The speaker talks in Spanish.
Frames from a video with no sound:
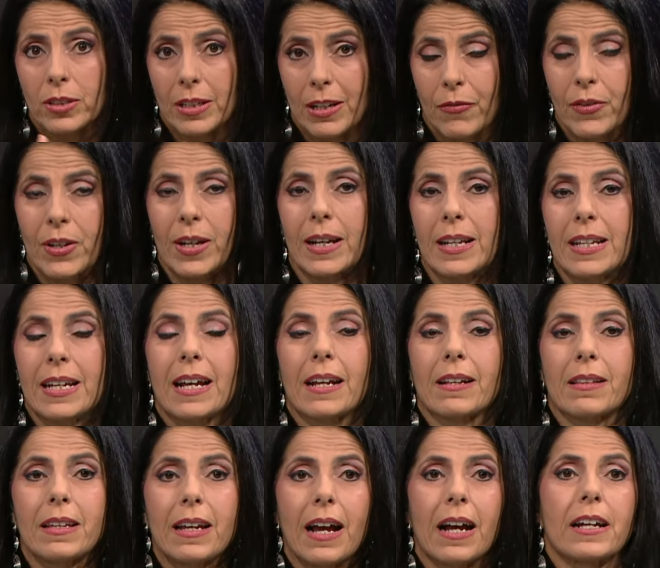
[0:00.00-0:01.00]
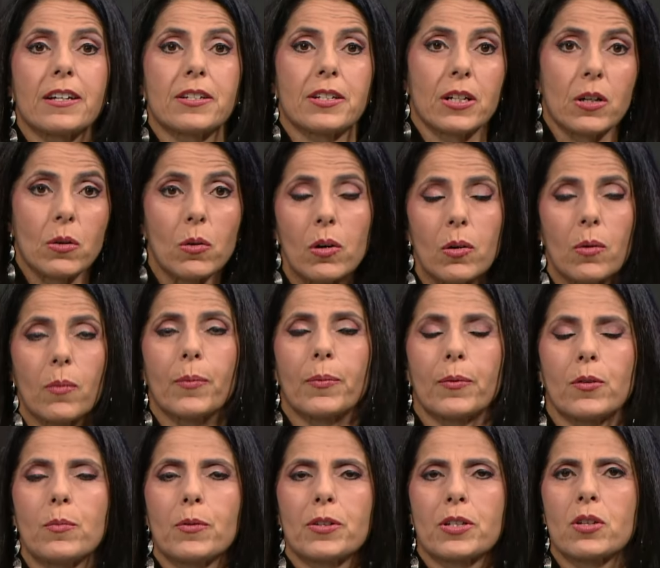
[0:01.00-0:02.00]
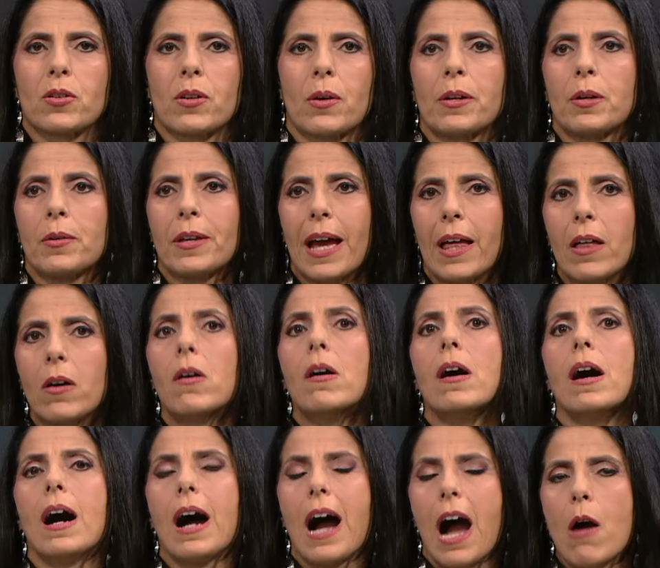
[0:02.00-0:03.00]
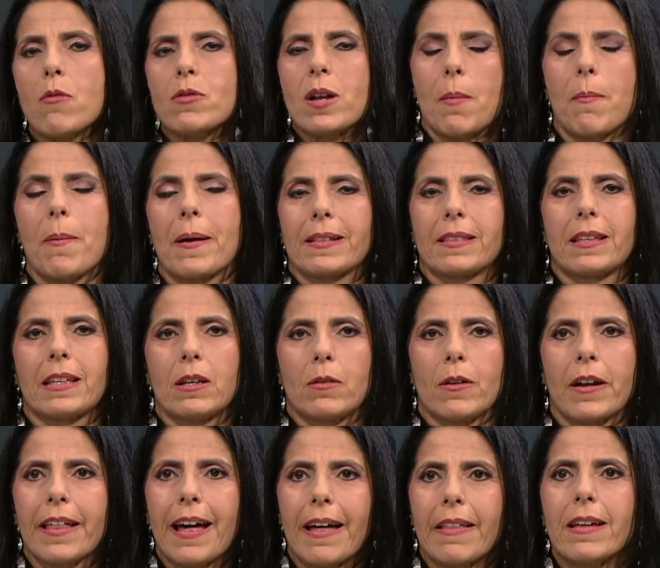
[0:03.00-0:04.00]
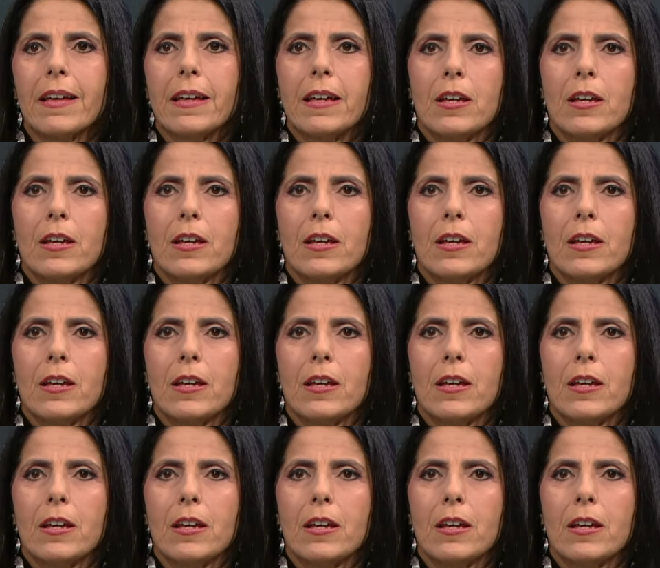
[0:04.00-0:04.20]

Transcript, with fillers: la fiscalía de Artigas que llegó por un proceso abreviado a una parte de verdad.